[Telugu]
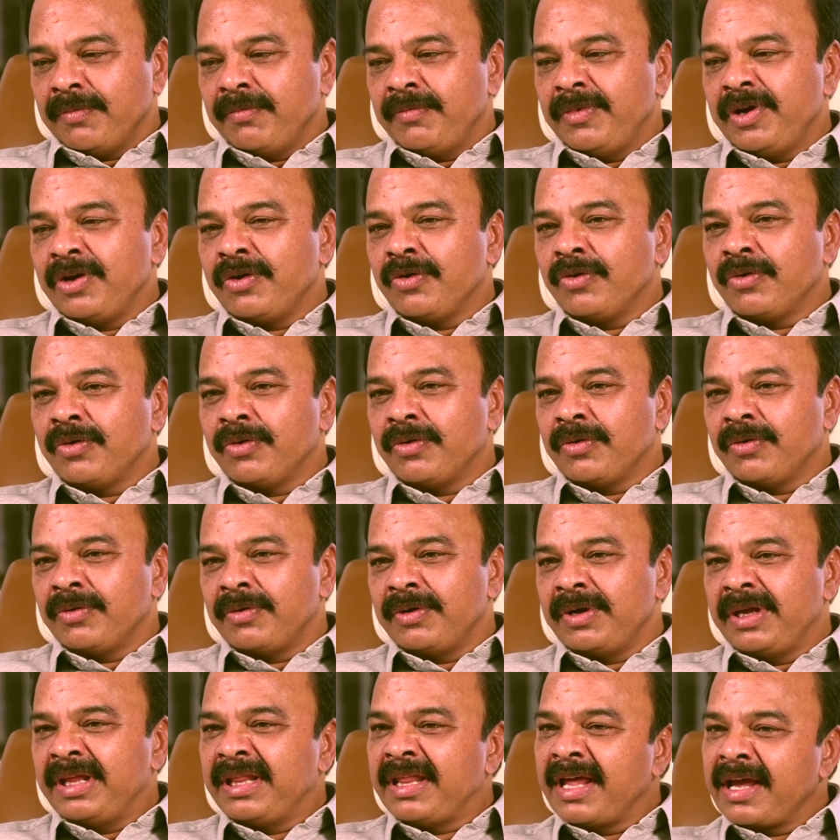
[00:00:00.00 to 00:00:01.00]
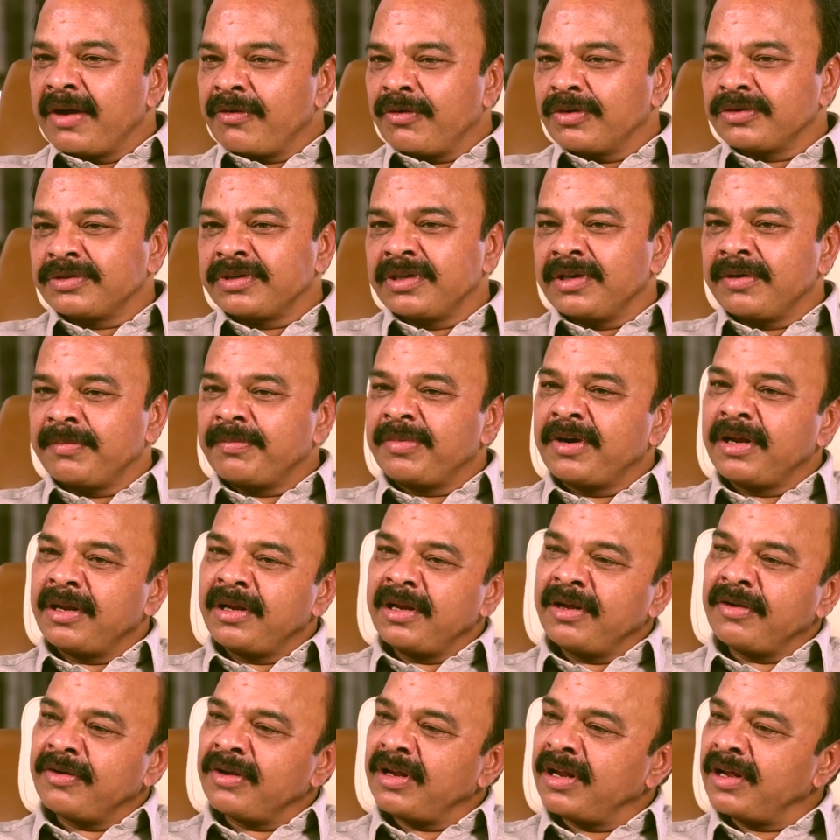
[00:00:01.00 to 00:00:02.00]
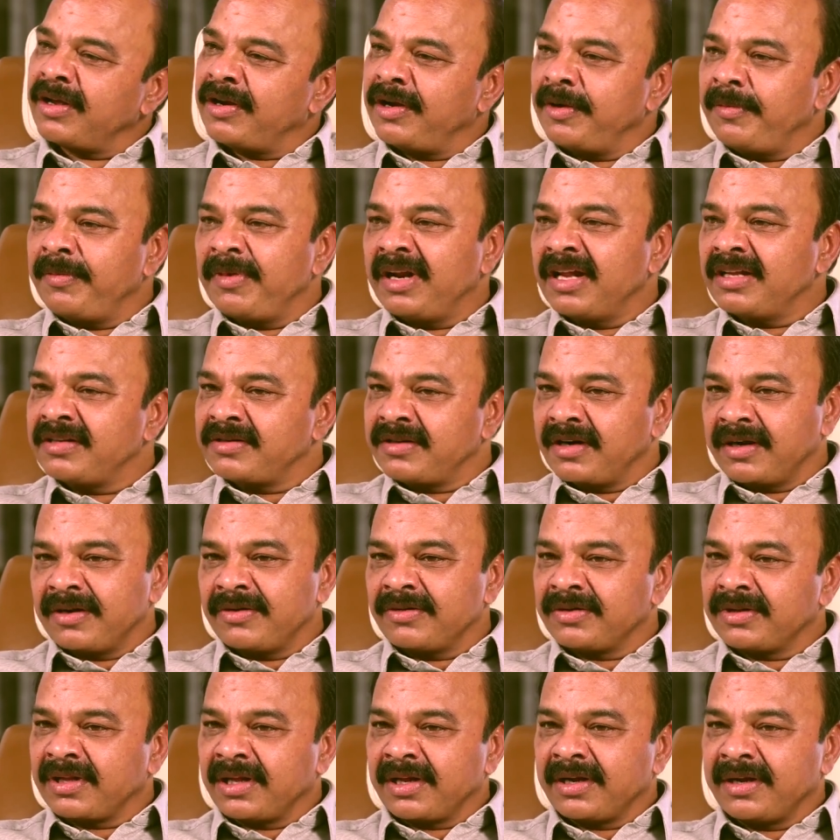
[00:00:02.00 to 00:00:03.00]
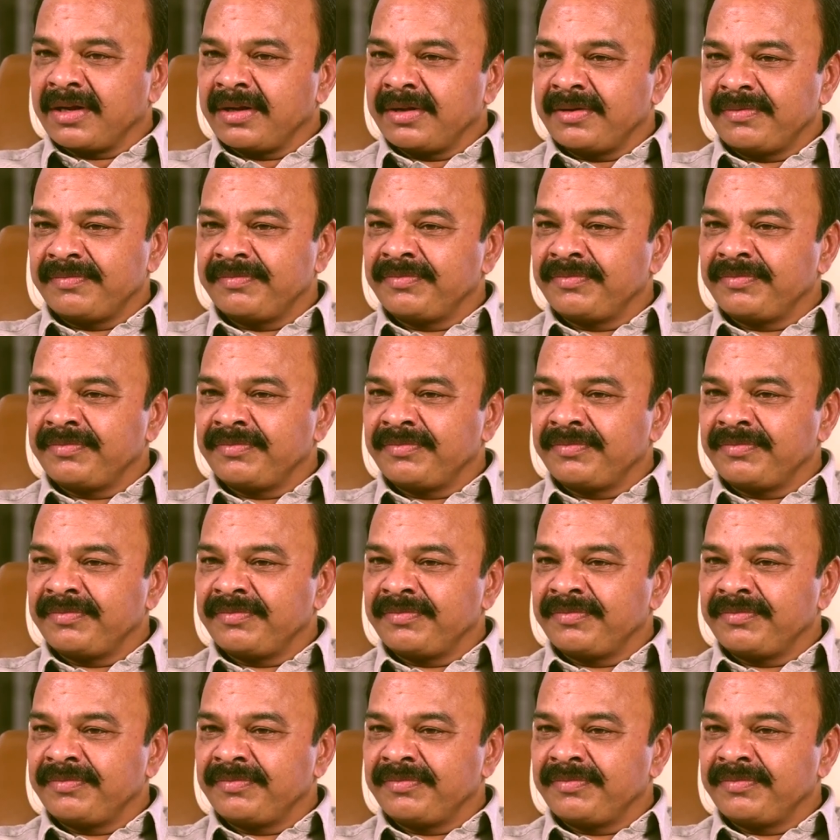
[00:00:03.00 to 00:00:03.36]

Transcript: మీరు ఇదే క్వశ్చన్ ఎప్పుడన్నా ఎవరైనా క్రిమినల్స్ని అడుగుతారా